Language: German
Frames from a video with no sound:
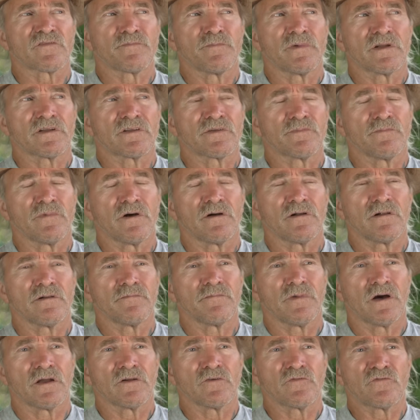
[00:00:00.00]
das
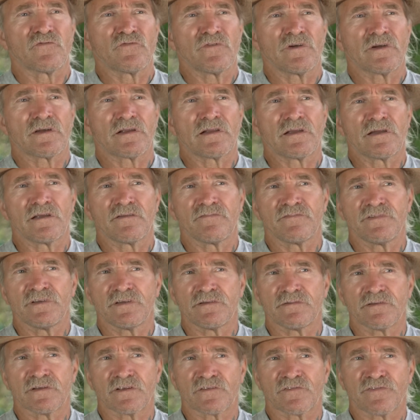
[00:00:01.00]
manchmal Manu zu erklären, wie
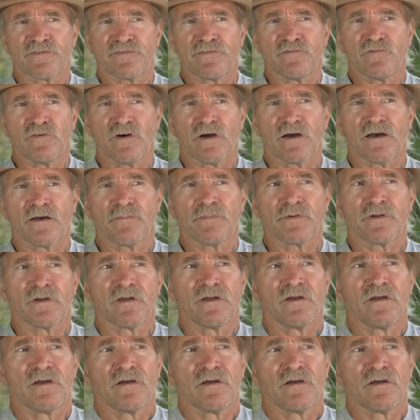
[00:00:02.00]
ich das vorhab.